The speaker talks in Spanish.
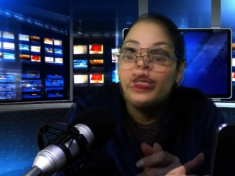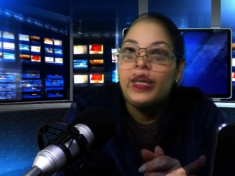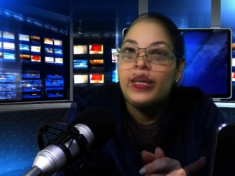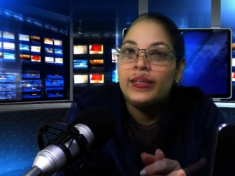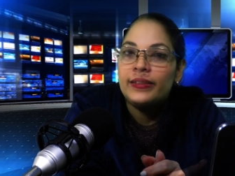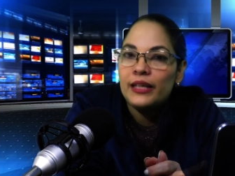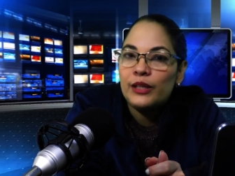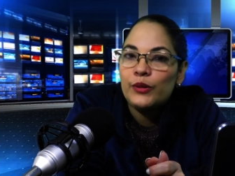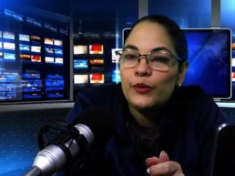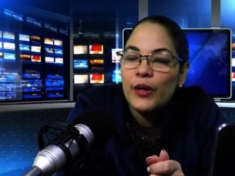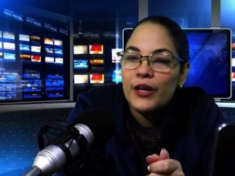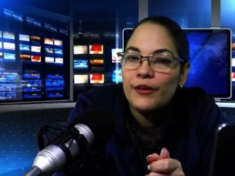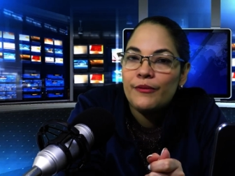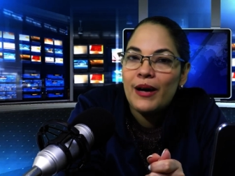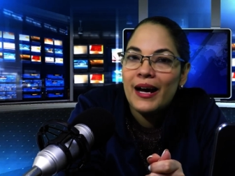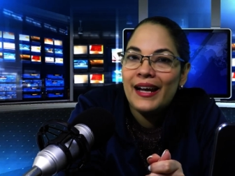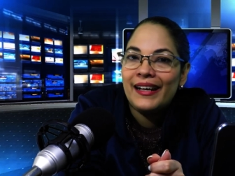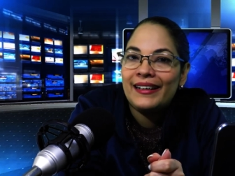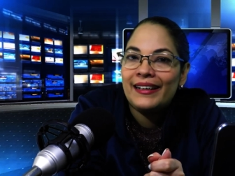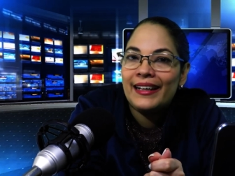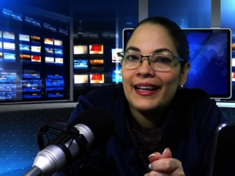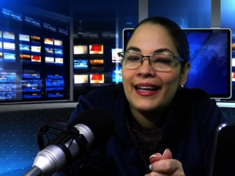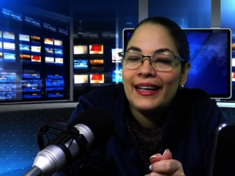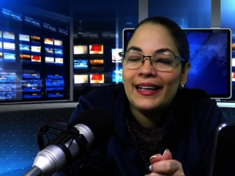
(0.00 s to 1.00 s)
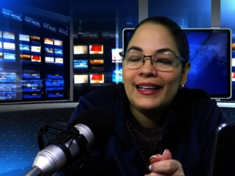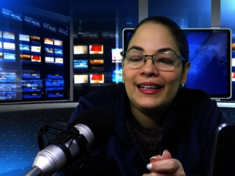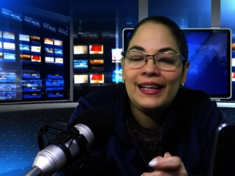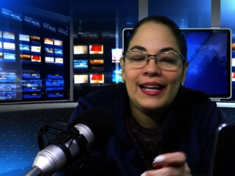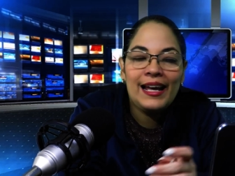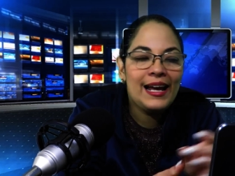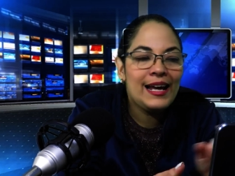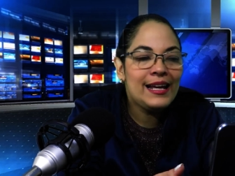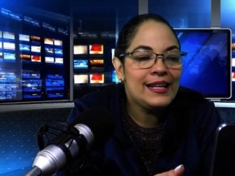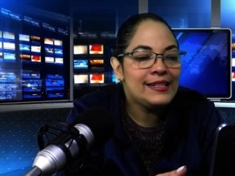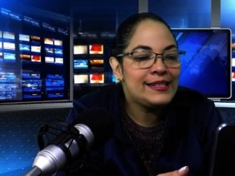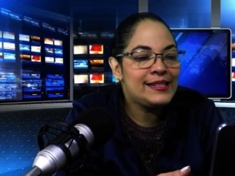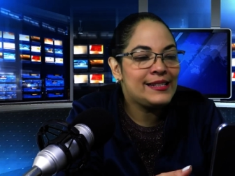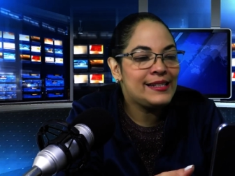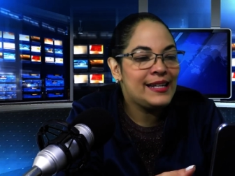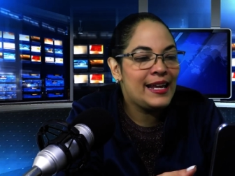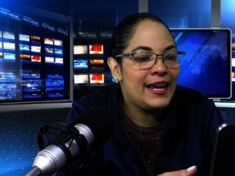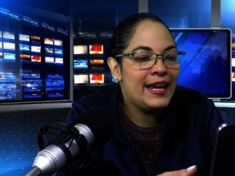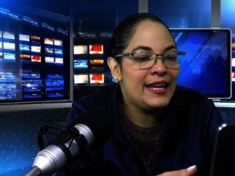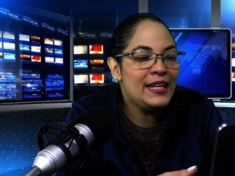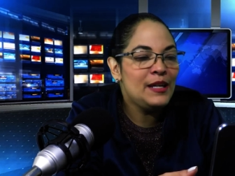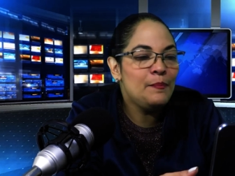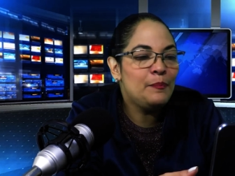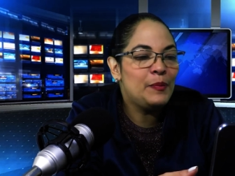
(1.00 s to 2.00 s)
Esta nueva regla
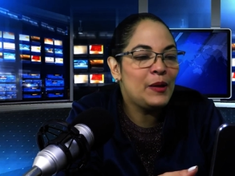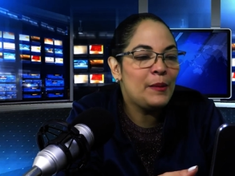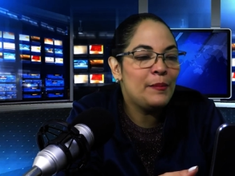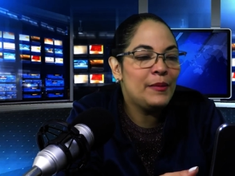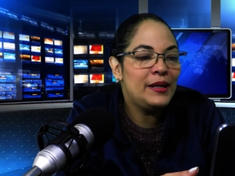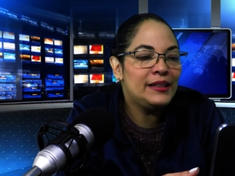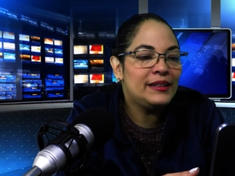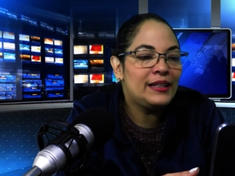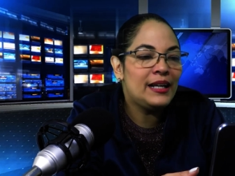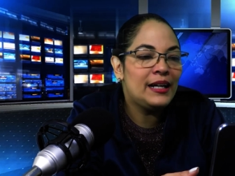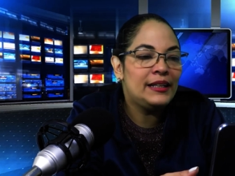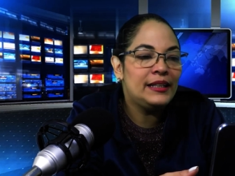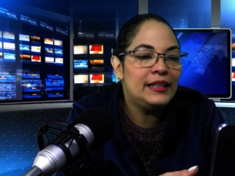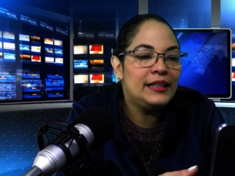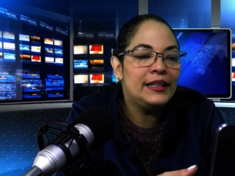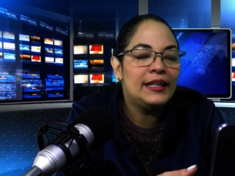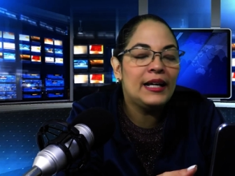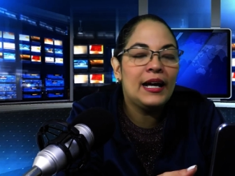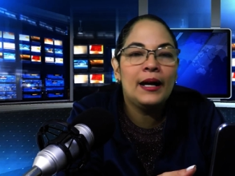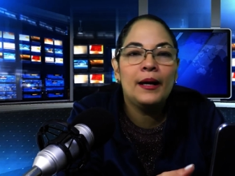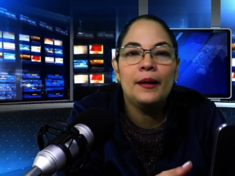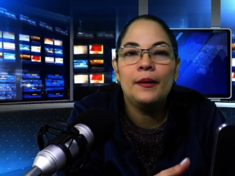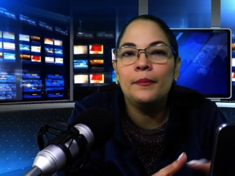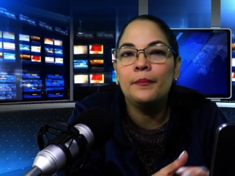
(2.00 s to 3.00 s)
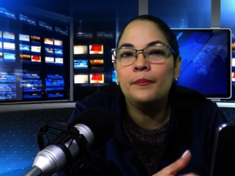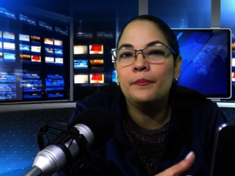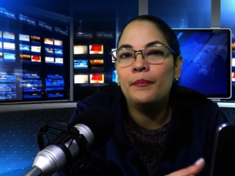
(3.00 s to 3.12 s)
se implementaría